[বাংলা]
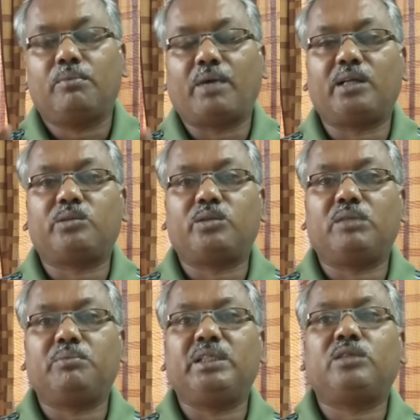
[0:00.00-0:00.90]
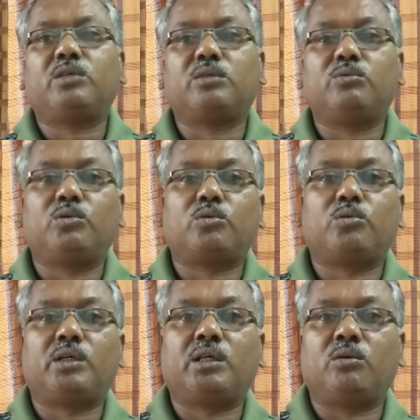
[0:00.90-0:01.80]
ভালো করে মিহি করে গুঁড়ো
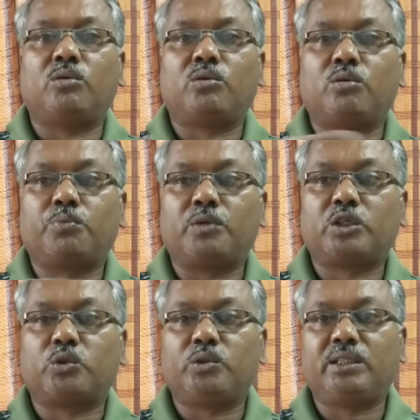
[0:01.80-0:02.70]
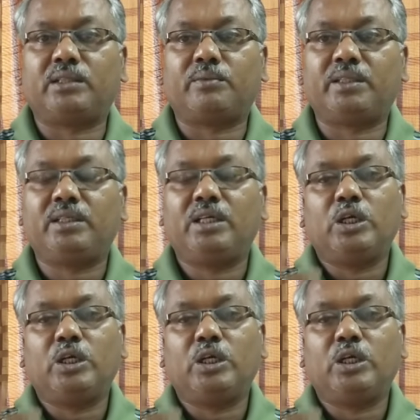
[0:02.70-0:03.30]
করে ওর ওপরে ছড়িয়ে দেবেন